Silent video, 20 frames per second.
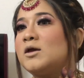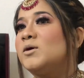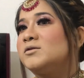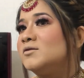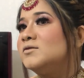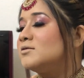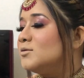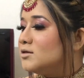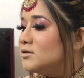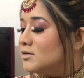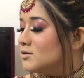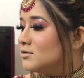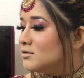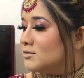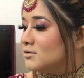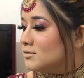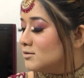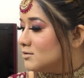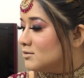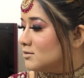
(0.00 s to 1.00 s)
एट एट हम लोगों ने
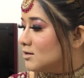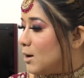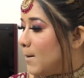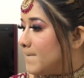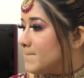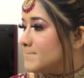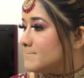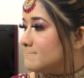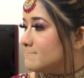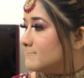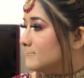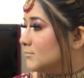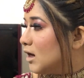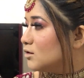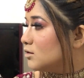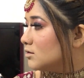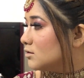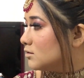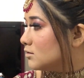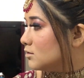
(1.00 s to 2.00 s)
मांग टिकाऊ का नीचे
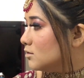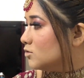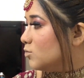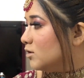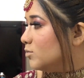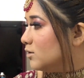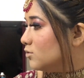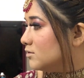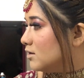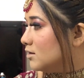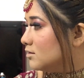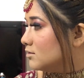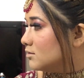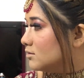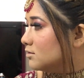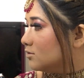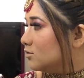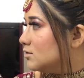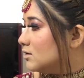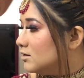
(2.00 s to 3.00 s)
कर दिया है एंड
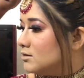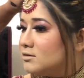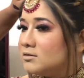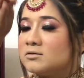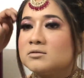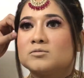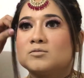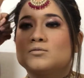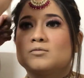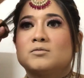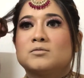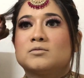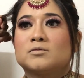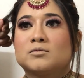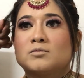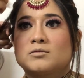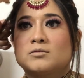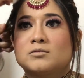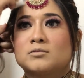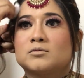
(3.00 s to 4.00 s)
नाउ इट्स
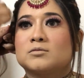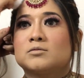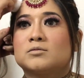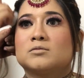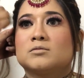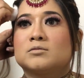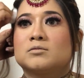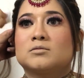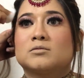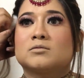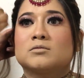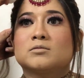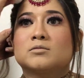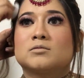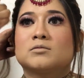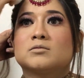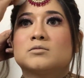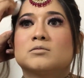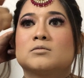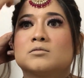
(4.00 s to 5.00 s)
टाइम
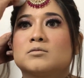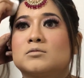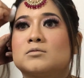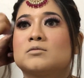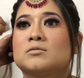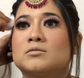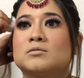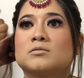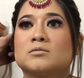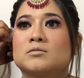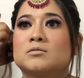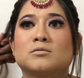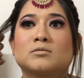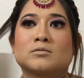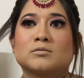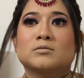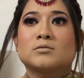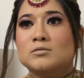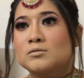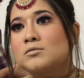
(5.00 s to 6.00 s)
फॉर
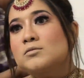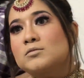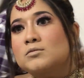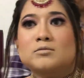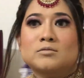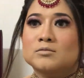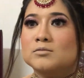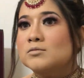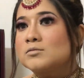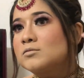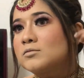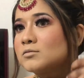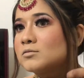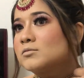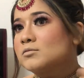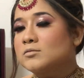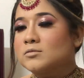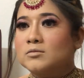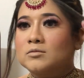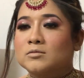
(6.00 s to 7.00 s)
लिपस्टिक और उससे पहले
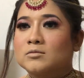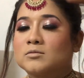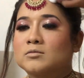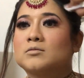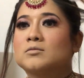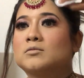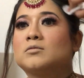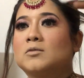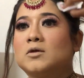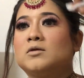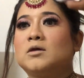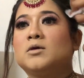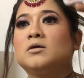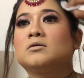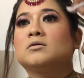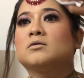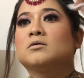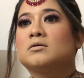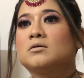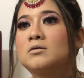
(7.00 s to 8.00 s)
हम लोग बालों में से
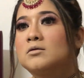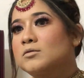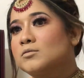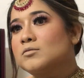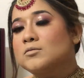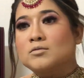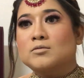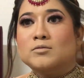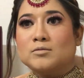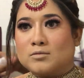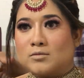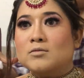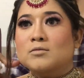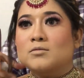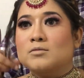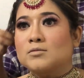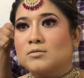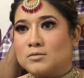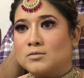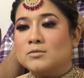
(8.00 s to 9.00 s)
सारा जो फाउंडेशन
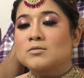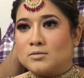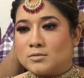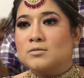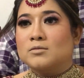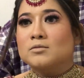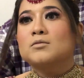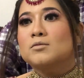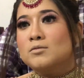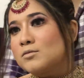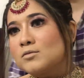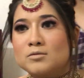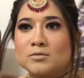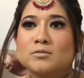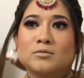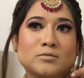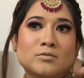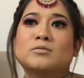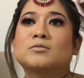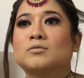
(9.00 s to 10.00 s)
होता है वो लग जाता है
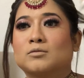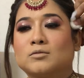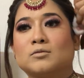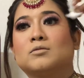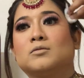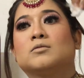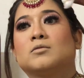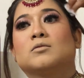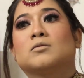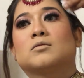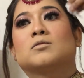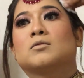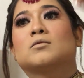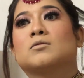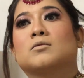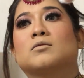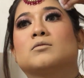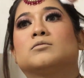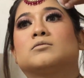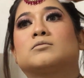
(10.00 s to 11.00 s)
गाय जिसकी वजह से हमारे
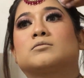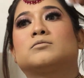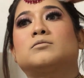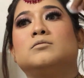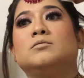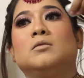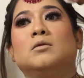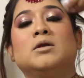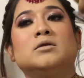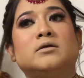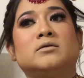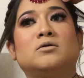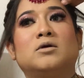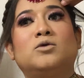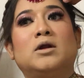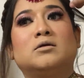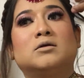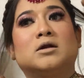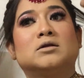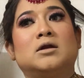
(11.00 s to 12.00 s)
बाल भी फाउंडेशन
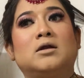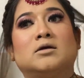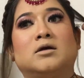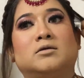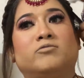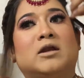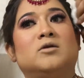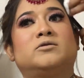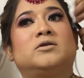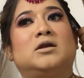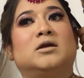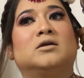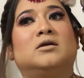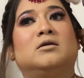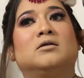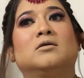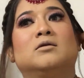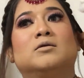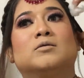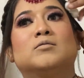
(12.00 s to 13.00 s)
की वजह से चिट्टे
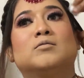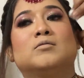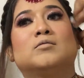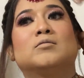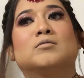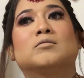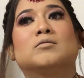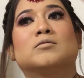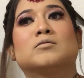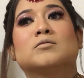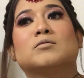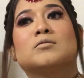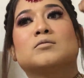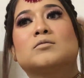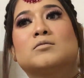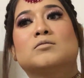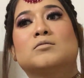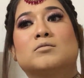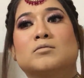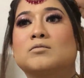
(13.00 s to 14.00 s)
लगते हैं सो
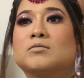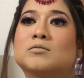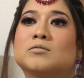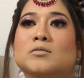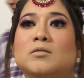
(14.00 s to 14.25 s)
so,